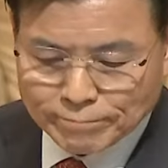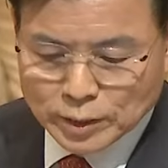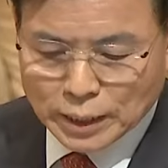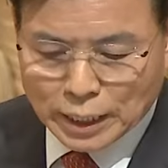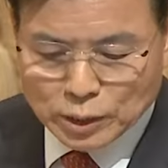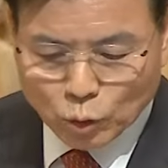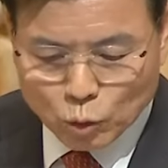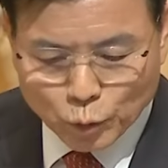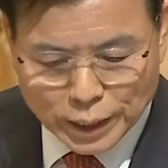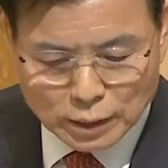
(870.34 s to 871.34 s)
天上教
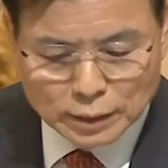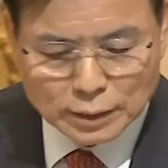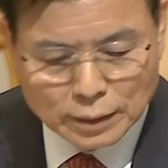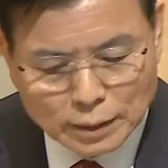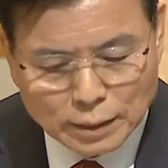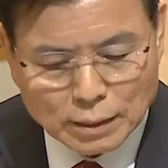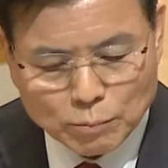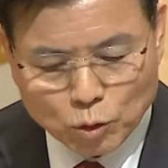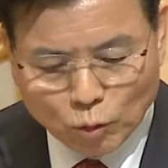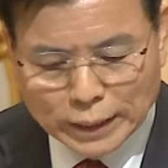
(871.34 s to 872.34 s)
会は
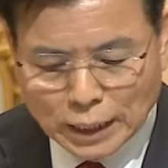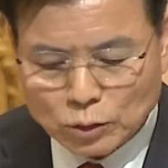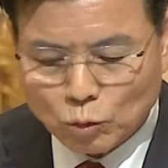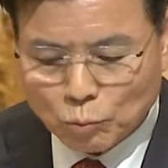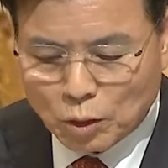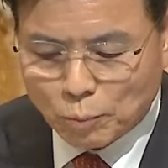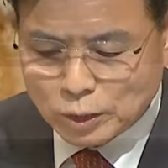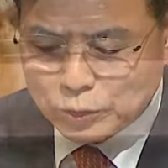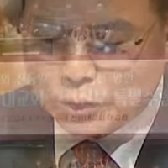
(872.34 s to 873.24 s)
今年